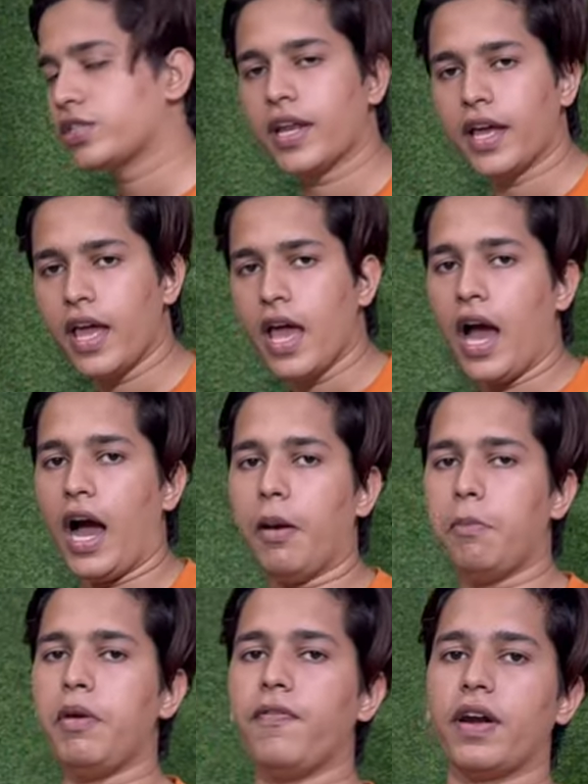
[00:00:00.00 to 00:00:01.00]
रहा है
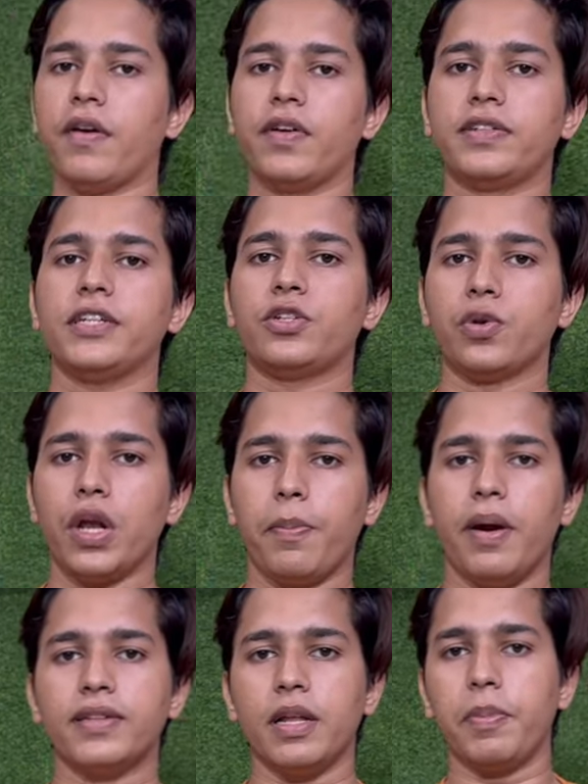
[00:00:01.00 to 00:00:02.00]
आप भी फटाफट से छोटा
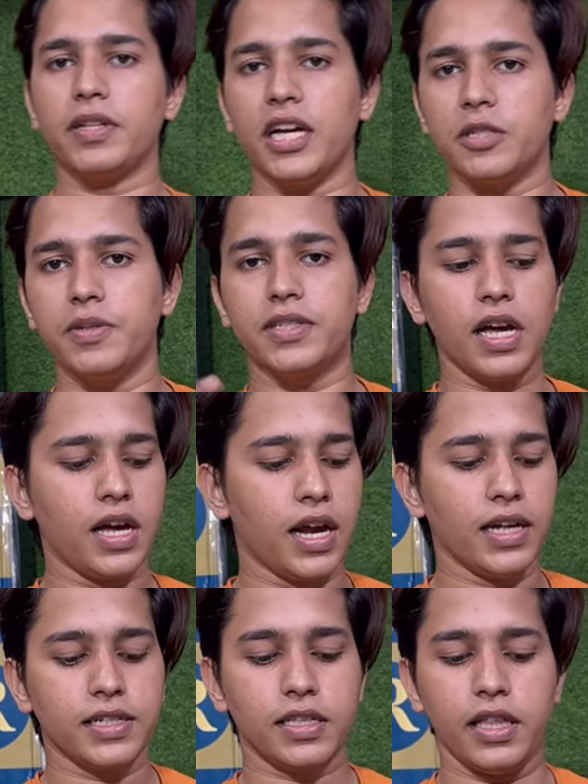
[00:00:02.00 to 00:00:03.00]
पार्सल पचास पीस का
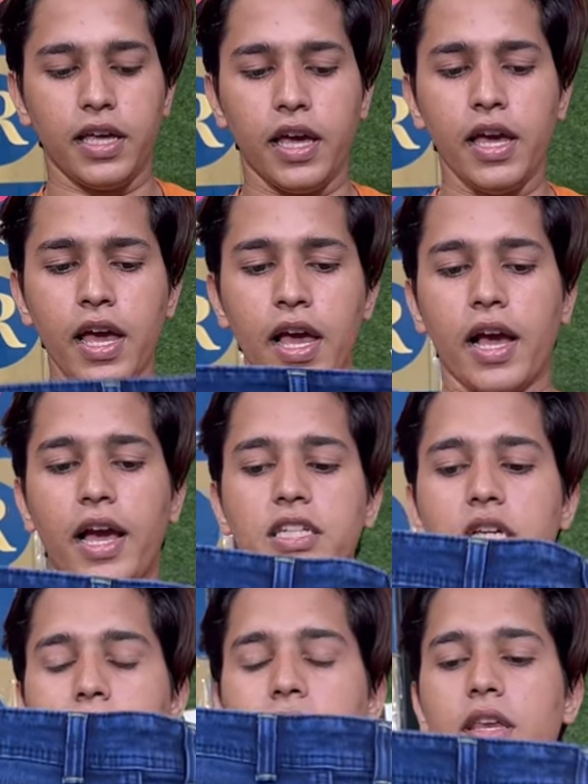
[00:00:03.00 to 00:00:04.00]
करा सकते हैं कहीं
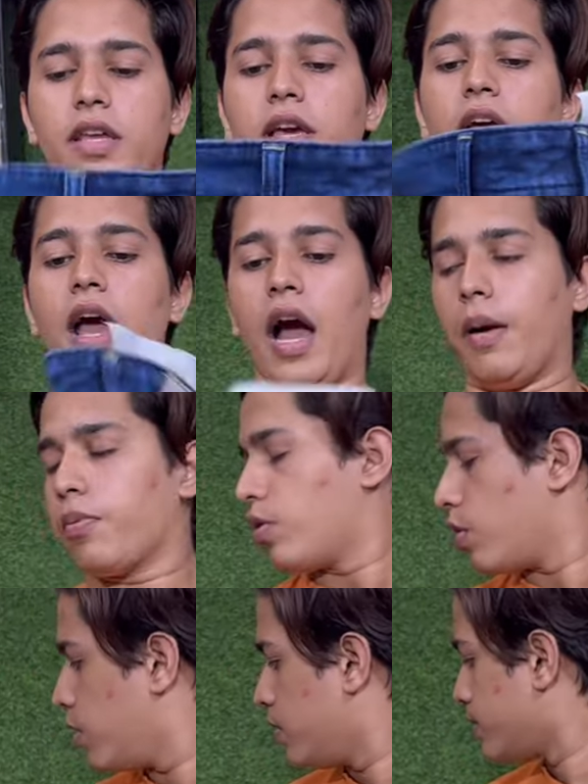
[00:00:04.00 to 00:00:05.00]
से वगैरह
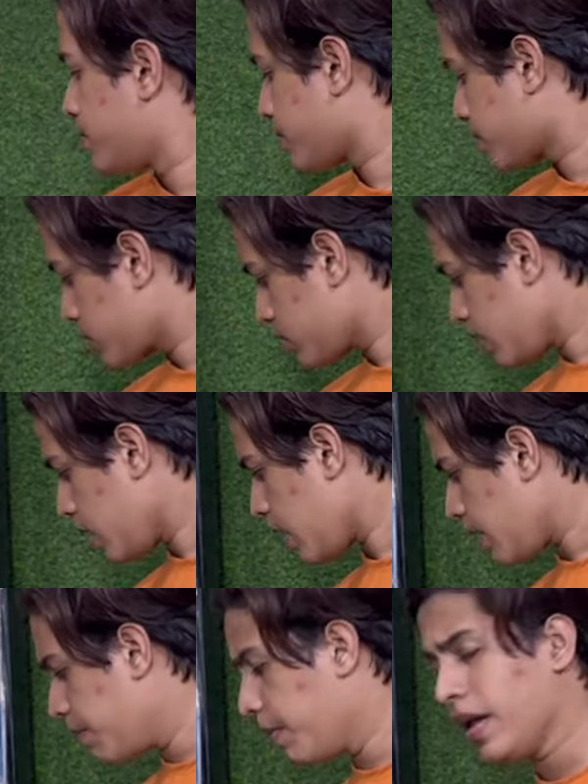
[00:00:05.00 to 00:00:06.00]
आपको
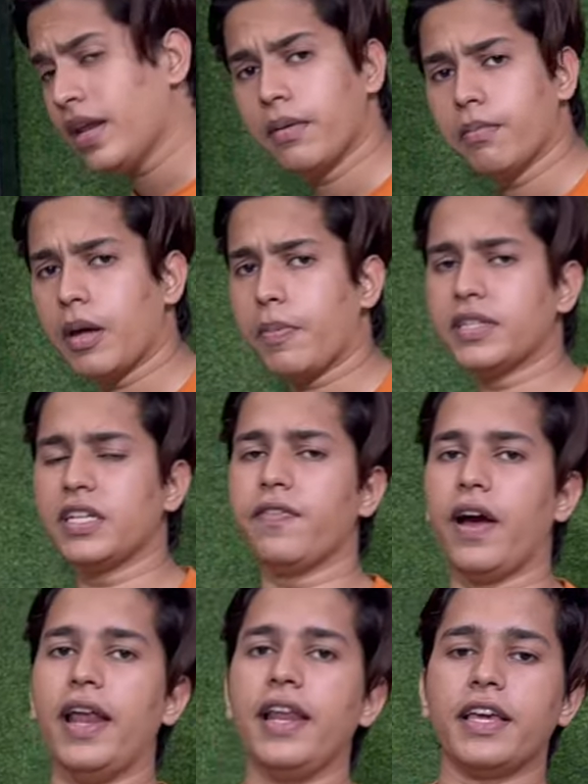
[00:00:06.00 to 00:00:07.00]
मेरे नंबर पे सिर्फ
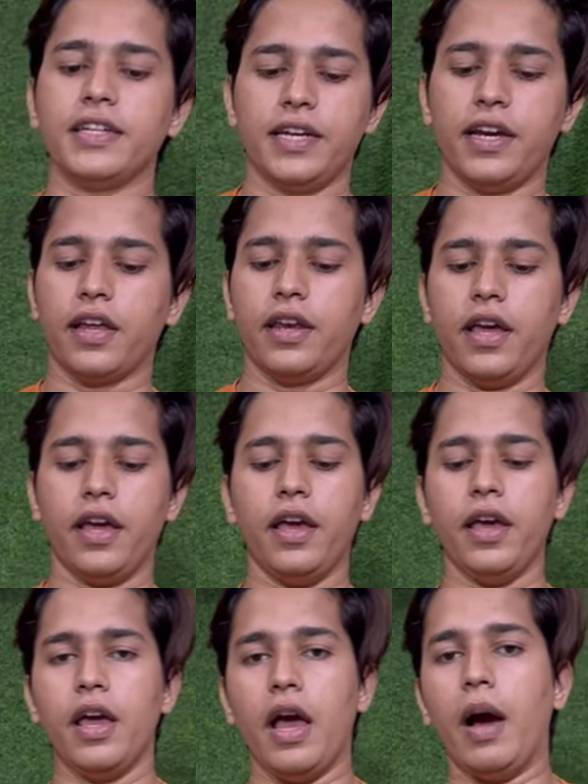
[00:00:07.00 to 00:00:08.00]
हाई लिख के सेंड करना
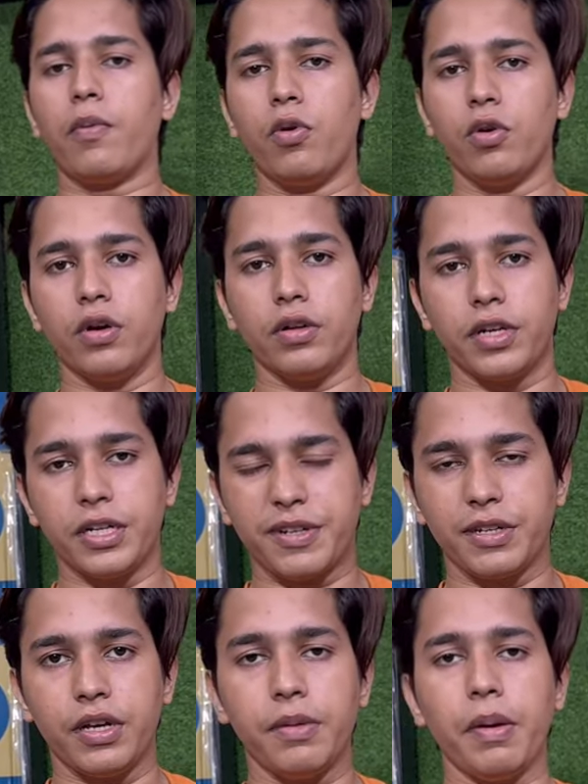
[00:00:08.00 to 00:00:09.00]
है आपको
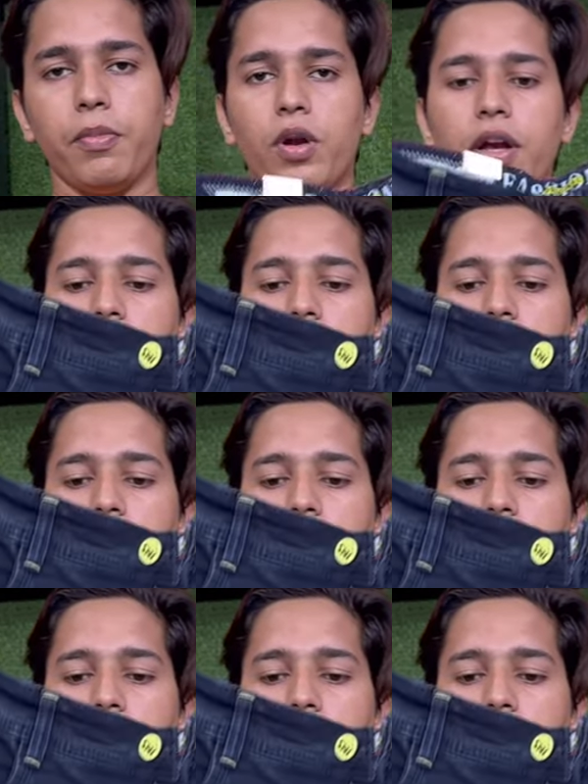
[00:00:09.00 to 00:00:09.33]
डिस्क्रिप्शन पे पूरा